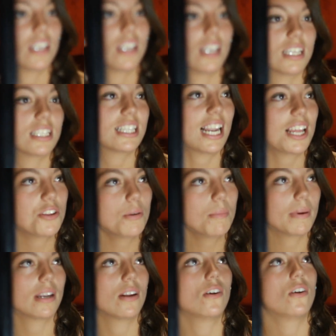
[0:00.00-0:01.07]
extraño,
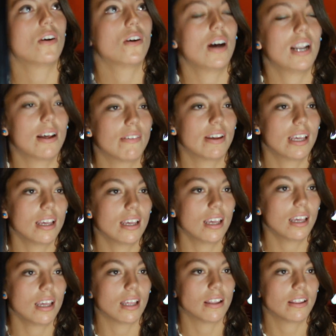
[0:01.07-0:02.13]
pero a la
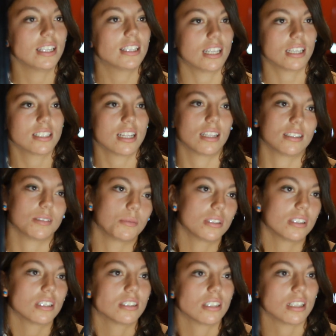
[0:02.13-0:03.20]
vez interesante.
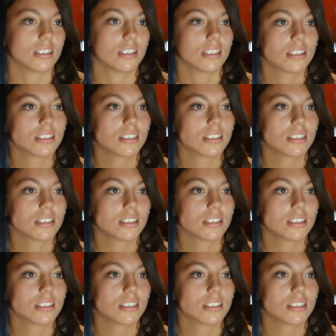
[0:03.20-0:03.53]
interesante.